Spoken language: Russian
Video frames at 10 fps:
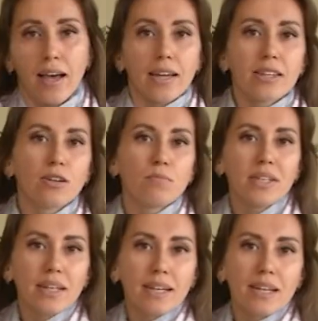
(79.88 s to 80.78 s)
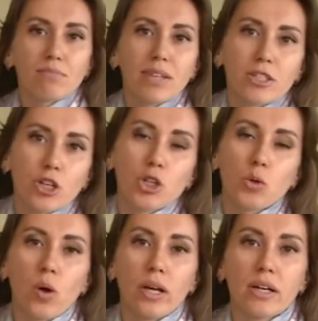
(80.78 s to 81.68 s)
Это кабинет для
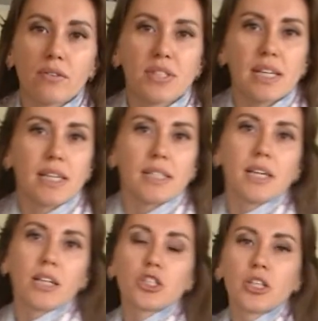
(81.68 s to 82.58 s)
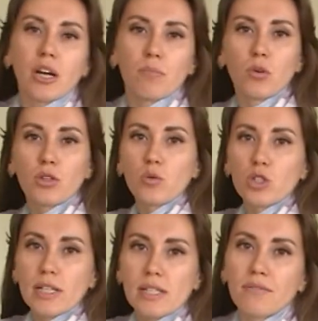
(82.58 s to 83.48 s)
младших школьников. Здесь отделочные
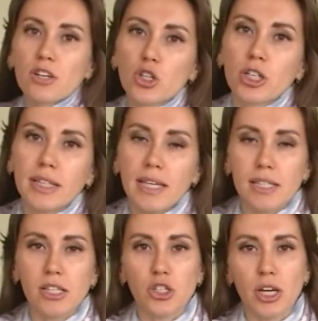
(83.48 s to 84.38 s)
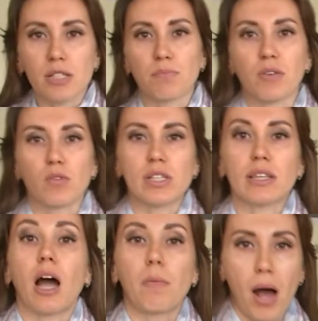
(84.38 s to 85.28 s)
работы уже завершены. Сейчас
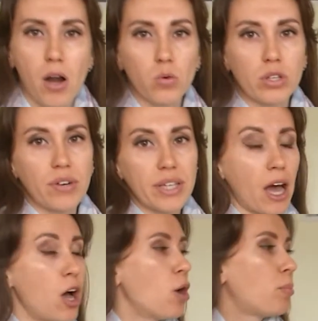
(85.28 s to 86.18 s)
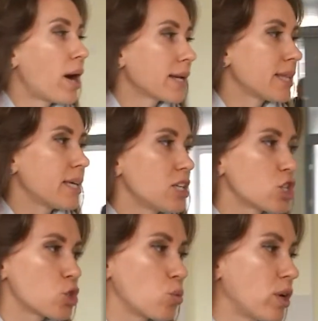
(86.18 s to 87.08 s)
привозят оборудование. Парты
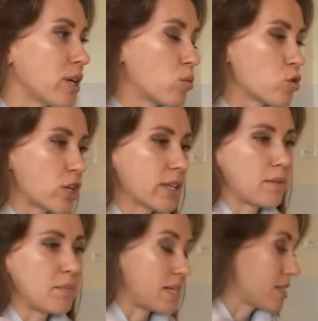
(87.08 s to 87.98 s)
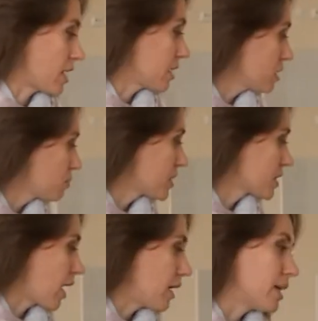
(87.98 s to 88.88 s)
и стулья уже на месте. Они
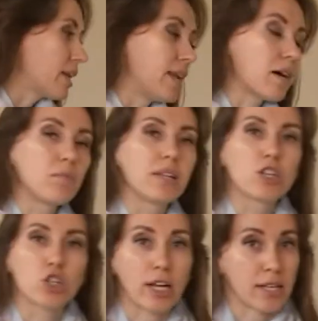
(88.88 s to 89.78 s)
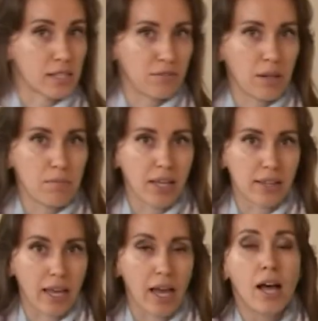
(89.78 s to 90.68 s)
специальные для малышей,
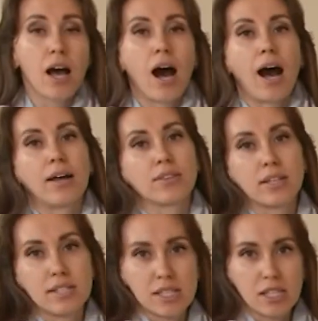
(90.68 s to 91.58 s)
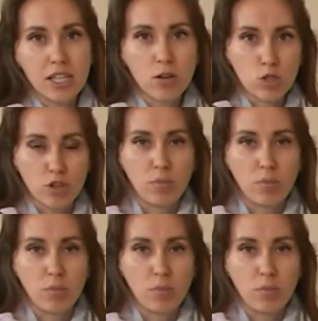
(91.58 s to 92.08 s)
современные. А на стене уже